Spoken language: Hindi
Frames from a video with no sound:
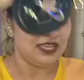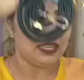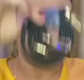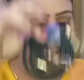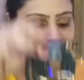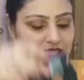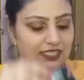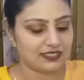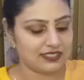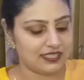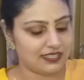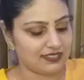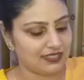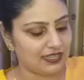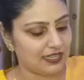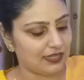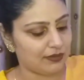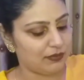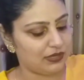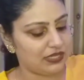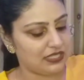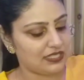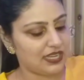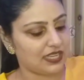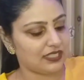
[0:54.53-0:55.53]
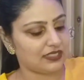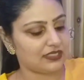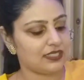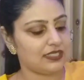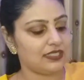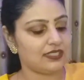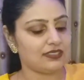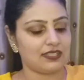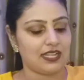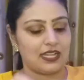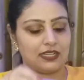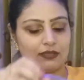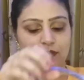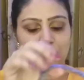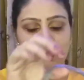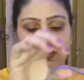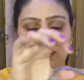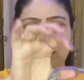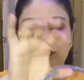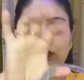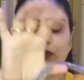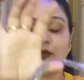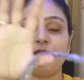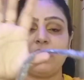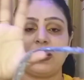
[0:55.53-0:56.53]
ये इसकी स्लिंग मिल जाती है साथ में
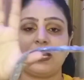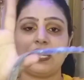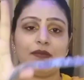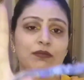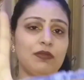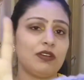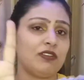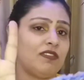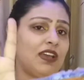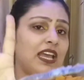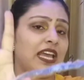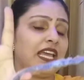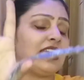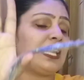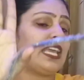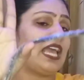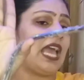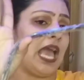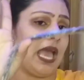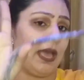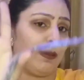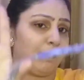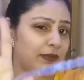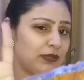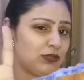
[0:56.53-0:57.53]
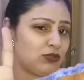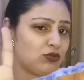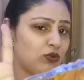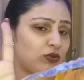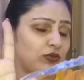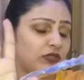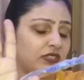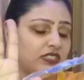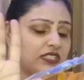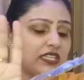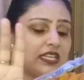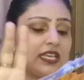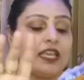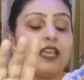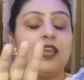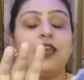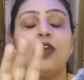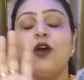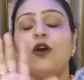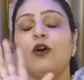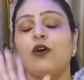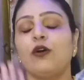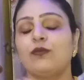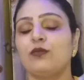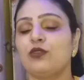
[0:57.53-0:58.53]
आपको मैंने मंगवाया ये अमेज़ोन से
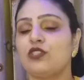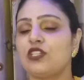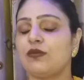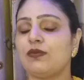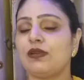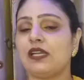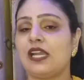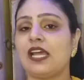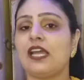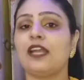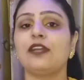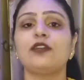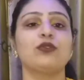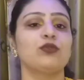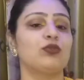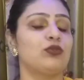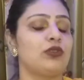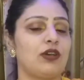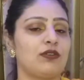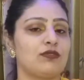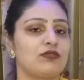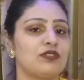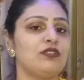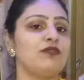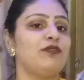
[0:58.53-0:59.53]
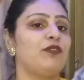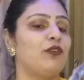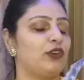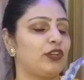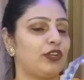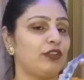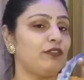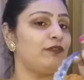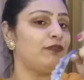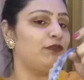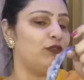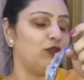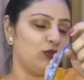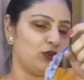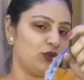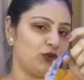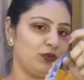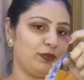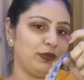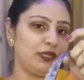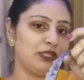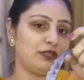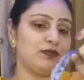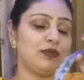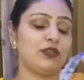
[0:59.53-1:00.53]
और मुझे मिला है टू फोर
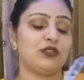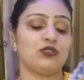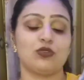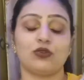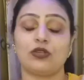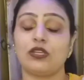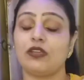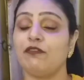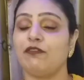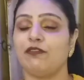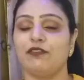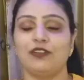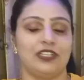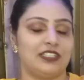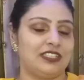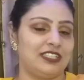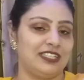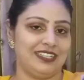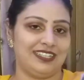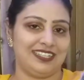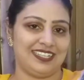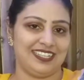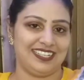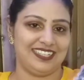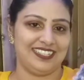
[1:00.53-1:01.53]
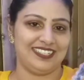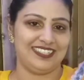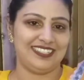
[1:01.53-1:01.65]
रुपीज़ में जो कि वर्थ इट है